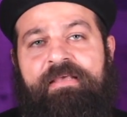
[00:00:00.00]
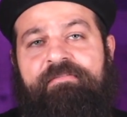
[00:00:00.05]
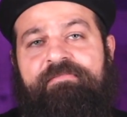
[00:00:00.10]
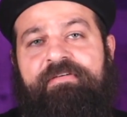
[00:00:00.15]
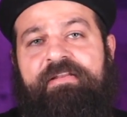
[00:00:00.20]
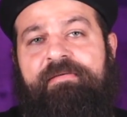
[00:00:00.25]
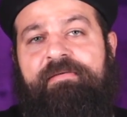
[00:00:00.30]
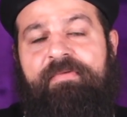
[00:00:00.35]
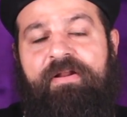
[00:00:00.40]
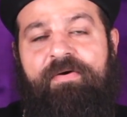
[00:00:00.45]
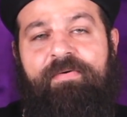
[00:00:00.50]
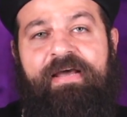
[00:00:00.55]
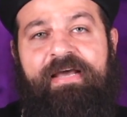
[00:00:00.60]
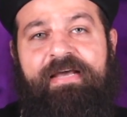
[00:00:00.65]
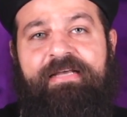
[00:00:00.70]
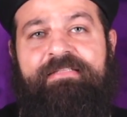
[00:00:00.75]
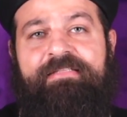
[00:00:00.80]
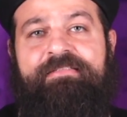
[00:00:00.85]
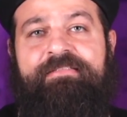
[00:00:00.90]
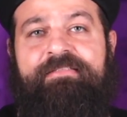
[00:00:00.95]
فنمرة
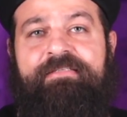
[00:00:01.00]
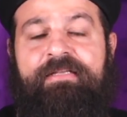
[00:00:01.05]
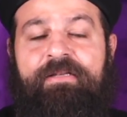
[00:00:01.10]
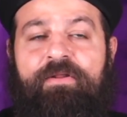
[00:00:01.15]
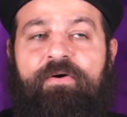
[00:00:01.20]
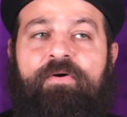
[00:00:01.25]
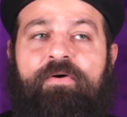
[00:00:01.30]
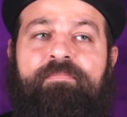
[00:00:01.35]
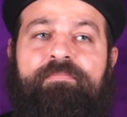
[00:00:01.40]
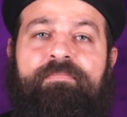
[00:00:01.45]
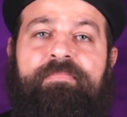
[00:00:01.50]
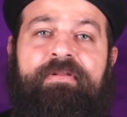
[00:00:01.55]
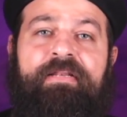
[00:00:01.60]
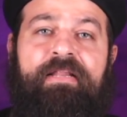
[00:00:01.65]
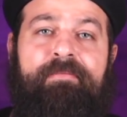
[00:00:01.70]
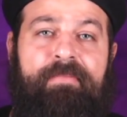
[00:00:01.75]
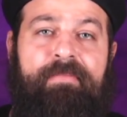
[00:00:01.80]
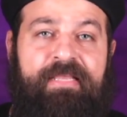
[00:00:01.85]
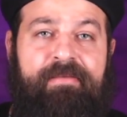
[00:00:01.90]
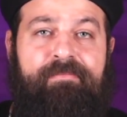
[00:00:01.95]
واحد الحب
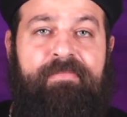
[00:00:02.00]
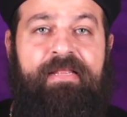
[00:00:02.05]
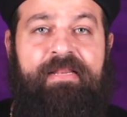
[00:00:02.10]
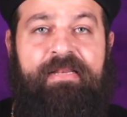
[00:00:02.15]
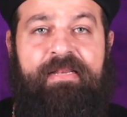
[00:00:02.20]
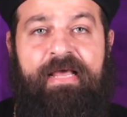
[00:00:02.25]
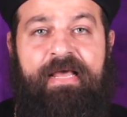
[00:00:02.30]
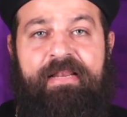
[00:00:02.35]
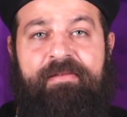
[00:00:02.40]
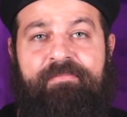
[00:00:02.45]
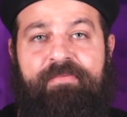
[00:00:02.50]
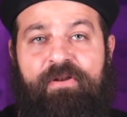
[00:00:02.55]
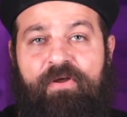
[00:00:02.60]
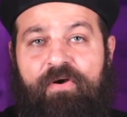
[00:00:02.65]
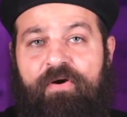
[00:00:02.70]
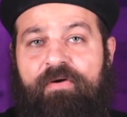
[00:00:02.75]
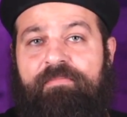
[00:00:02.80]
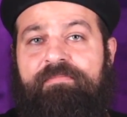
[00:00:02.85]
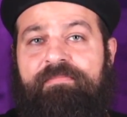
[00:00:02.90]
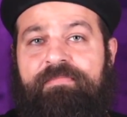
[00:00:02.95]
لما يملى القلب
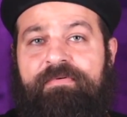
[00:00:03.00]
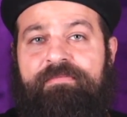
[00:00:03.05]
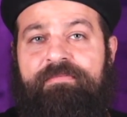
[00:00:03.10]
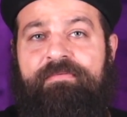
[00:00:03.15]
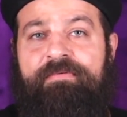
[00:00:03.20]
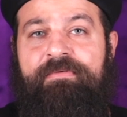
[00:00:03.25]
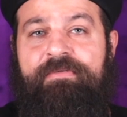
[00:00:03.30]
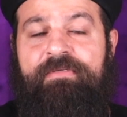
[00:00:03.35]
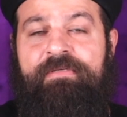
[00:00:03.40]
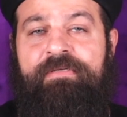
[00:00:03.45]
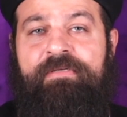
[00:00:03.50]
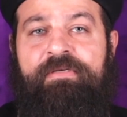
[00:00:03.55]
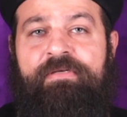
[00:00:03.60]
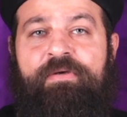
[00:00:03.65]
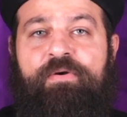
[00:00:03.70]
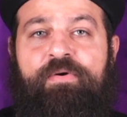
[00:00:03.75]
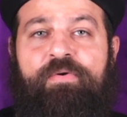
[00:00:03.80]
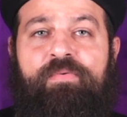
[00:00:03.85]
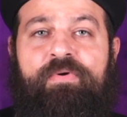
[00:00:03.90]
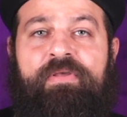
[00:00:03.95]
الحب
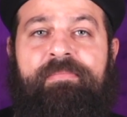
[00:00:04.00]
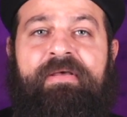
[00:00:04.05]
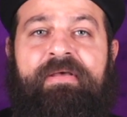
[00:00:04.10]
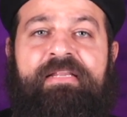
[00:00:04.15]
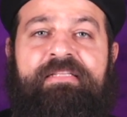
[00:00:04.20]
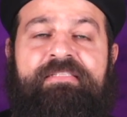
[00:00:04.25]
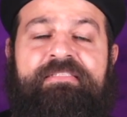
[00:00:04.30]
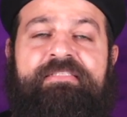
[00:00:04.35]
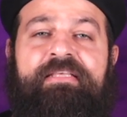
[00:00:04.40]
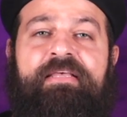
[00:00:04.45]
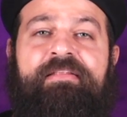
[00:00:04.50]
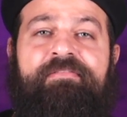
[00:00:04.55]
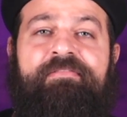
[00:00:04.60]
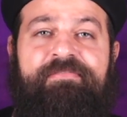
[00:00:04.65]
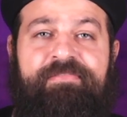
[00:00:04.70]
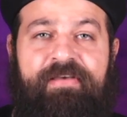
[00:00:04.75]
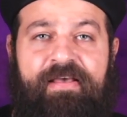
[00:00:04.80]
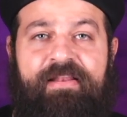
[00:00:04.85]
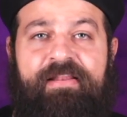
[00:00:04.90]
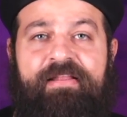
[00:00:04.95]
ويبقى الإنسان
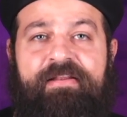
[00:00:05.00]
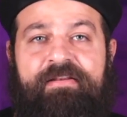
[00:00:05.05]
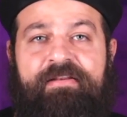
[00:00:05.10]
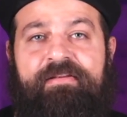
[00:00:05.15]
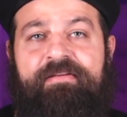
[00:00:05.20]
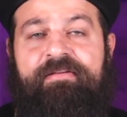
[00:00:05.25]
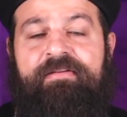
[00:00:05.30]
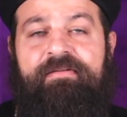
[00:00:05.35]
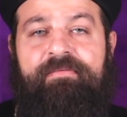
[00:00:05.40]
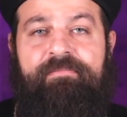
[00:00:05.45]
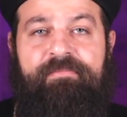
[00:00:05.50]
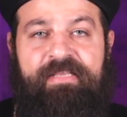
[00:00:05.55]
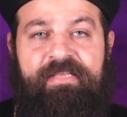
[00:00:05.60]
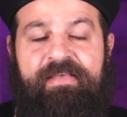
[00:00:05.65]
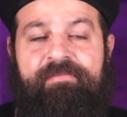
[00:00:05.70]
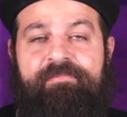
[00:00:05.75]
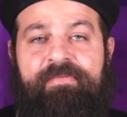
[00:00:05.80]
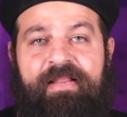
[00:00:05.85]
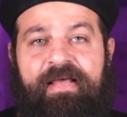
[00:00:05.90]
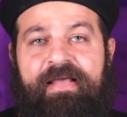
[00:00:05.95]
فعلا
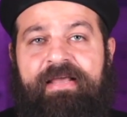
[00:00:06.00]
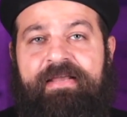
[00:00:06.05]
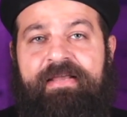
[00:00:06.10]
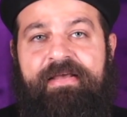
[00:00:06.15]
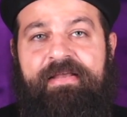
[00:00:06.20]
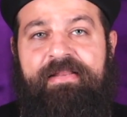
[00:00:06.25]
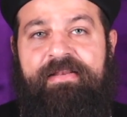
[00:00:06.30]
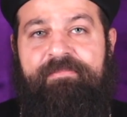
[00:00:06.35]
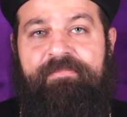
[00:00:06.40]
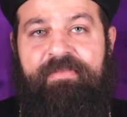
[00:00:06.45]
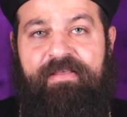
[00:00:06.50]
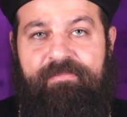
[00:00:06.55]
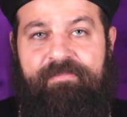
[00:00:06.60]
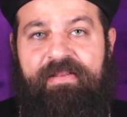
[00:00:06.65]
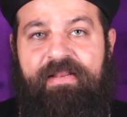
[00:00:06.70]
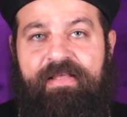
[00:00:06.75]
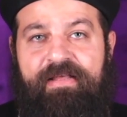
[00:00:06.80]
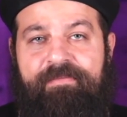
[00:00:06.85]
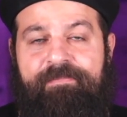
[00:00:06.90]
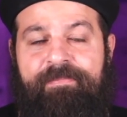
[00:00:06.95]
بيحب الحاجة اللي
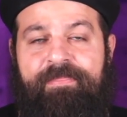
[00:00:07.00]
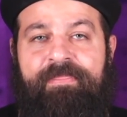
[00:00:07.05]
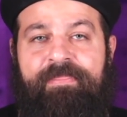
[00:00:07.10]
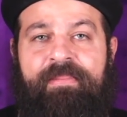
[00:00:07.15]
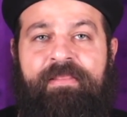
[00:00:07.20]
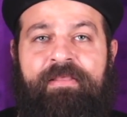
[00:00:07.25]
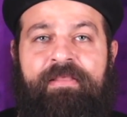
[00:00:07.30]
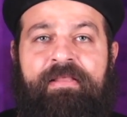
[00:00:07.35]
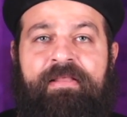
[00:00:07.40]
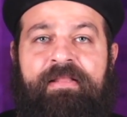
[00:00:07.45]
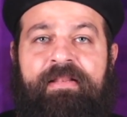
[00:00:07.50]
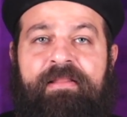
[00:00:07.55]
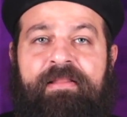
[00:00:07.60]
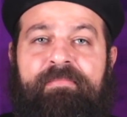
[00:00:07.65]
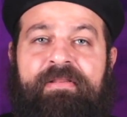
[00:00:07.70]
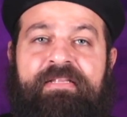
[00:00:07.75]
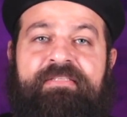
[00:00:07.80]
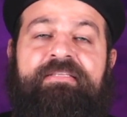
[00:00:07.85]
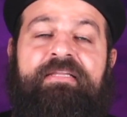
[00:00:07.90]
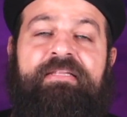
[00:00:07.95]
بيعملها
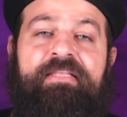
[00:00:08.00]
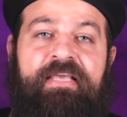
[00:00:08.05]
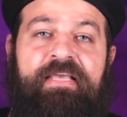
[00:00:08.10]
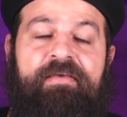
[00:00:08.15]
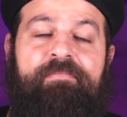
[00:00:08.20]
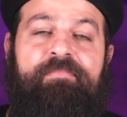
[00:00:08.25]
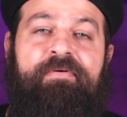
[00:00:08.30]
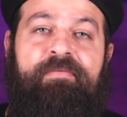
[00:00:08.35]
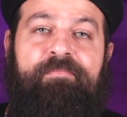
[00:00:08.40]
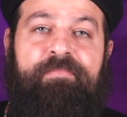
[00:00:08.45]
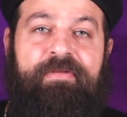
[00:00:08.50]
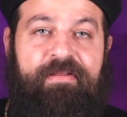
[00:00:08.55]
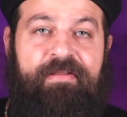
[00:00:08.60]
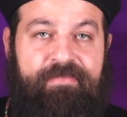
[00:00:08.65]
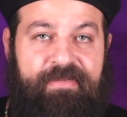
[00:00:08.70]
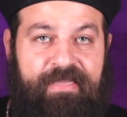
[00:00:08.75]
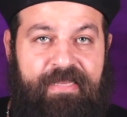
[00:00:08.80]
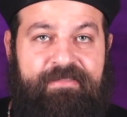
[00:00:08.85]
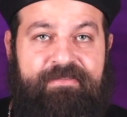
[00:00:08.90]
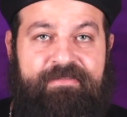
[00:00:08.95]
لما الإنسان يحب ربنا
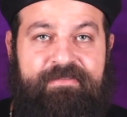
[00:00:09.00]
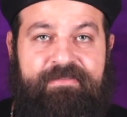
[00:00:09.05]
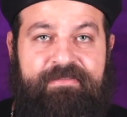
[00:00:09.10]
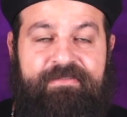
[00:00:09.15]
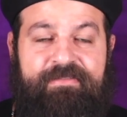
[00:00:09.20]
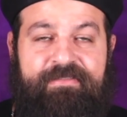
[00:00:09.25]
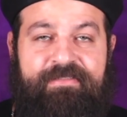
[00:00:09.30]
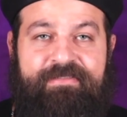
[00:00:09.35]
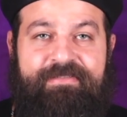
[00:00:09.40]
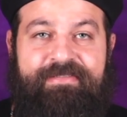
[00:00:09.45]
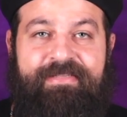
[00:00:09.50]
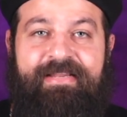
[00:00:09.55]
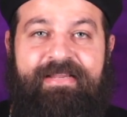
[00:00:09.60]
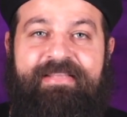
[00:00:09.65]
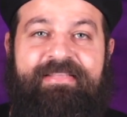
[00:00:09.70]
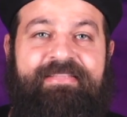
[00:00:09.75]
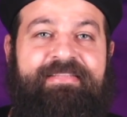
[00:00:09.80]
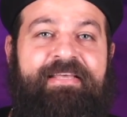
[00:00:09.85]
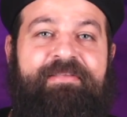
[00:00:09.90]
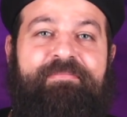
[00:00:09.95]
بجد
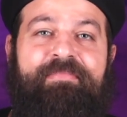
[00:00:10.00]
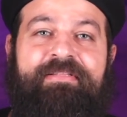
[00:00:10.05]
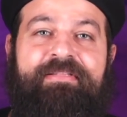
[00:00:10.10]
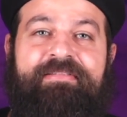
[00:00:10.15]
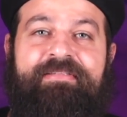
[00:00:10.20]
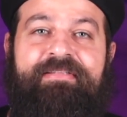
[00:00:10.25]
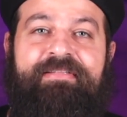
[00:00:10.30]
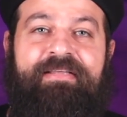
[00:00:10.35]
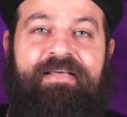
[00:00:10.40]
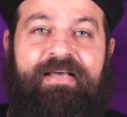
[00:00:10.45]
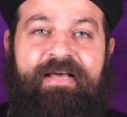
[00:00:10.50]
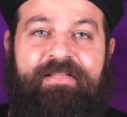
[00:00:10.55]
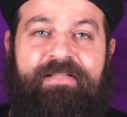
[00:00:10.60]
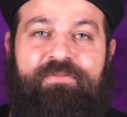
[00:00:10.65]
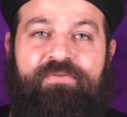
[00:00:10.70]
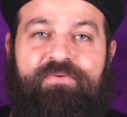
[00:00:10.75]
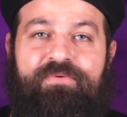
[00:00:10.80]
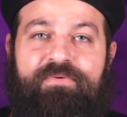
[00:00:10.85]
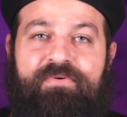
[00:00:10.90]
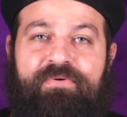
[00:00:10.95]
تلاقيه دايما
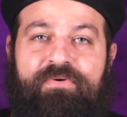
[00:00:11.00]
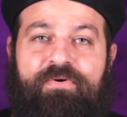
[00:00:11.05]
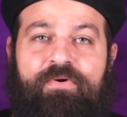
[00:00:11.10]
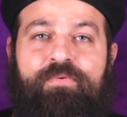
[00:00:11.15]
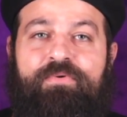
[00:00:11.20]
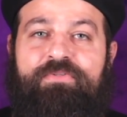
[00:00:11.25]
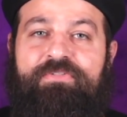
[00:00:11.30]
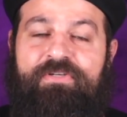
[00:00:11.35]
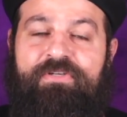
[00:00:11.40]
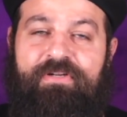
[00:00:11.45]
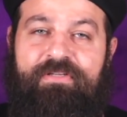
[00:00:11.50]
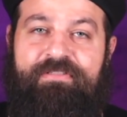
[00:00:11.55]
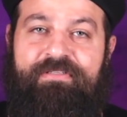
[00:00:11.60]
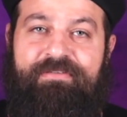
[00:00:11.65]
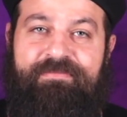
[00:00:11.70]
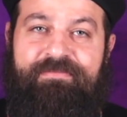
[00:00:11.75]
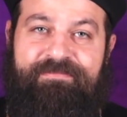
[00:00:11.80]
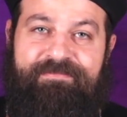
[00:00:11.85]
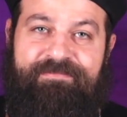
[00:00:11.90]
عنده قوة إرادة